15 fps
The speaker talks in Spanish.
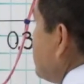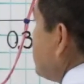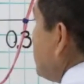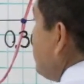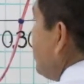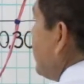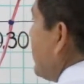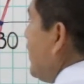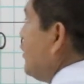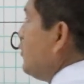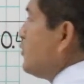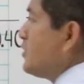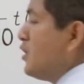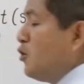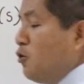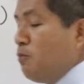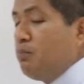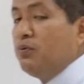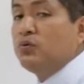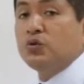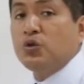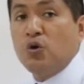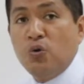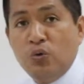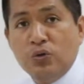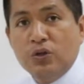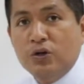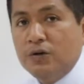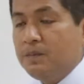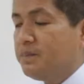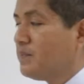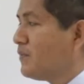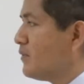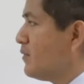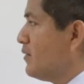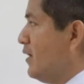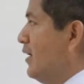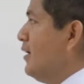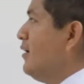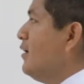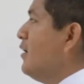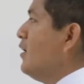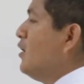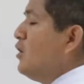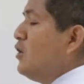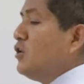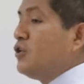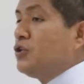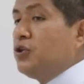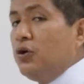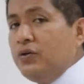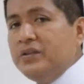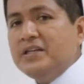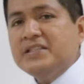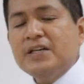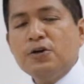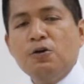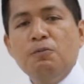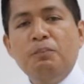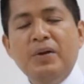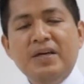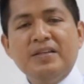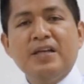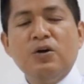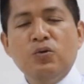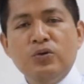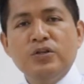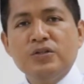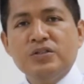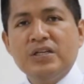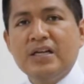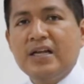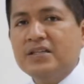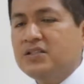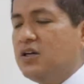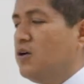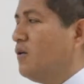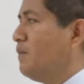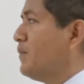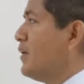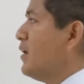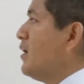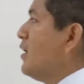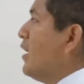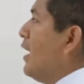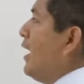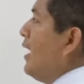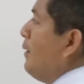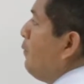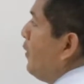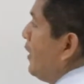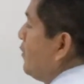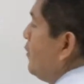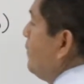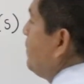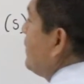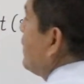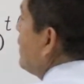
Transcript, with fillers: está marcando 0.1. ¿Ya? ¿Dónde se completa una oscilación? Ah, bueno,